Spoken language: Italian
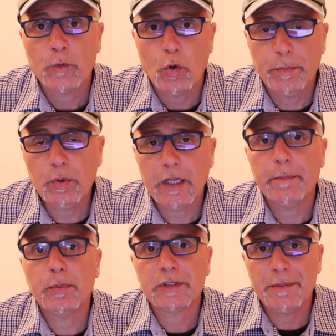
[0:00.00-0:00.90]
Oppure
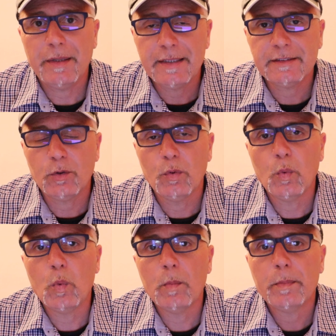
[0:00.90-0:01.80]
potrebbe essere
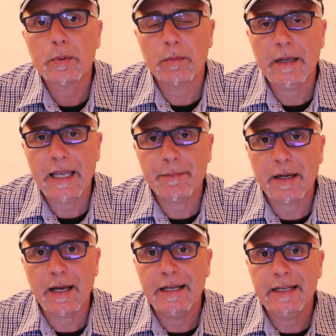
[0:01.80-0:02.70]
un
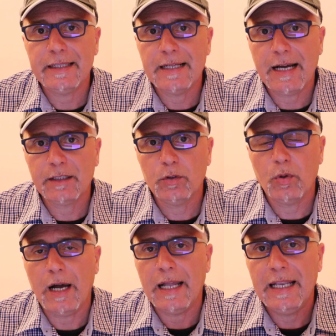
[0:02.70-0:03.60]
problema
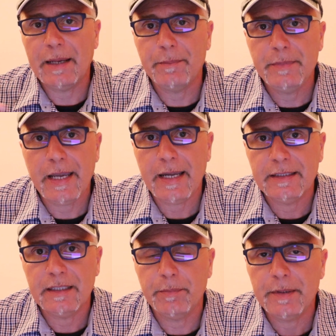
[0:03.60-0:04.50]
legato
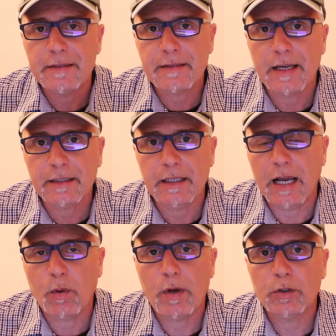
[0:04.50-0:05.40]
all'ambiente. Pensate a
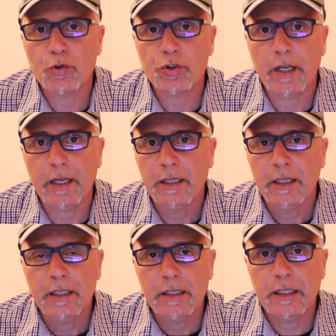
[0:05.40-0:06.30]
quando c'è
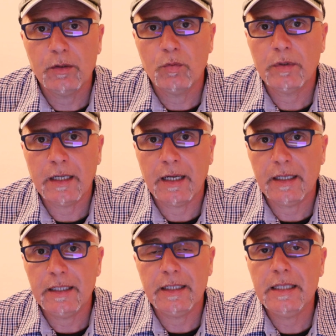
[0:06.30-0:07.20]
eh, un
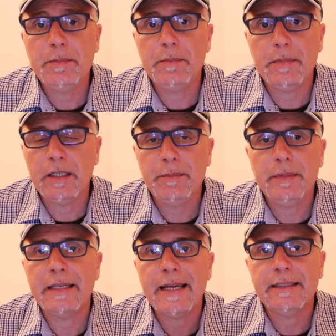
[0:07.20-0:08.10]
im,
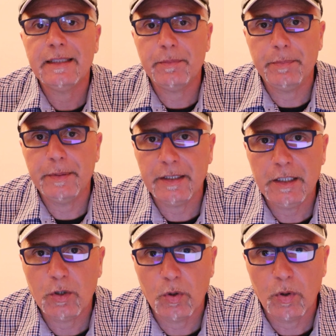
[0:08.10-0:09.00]
imminente
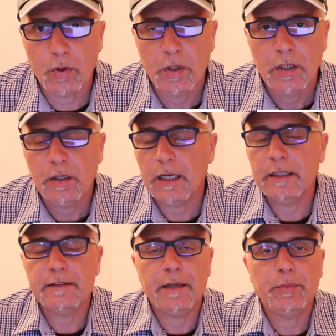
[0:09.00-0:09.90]
pericolo ad
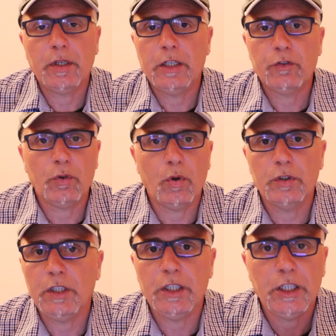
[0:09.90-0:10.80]
esempio che ne so
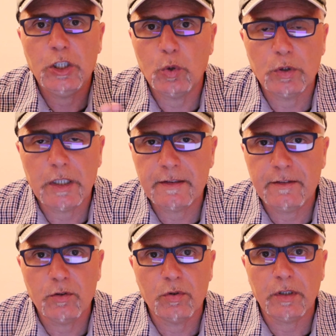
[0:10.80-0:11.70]
di
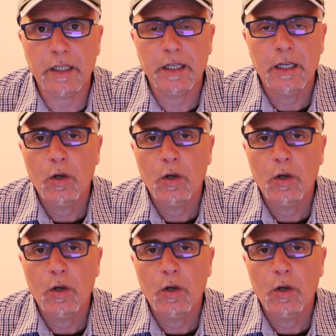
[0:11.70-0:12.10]
inondazione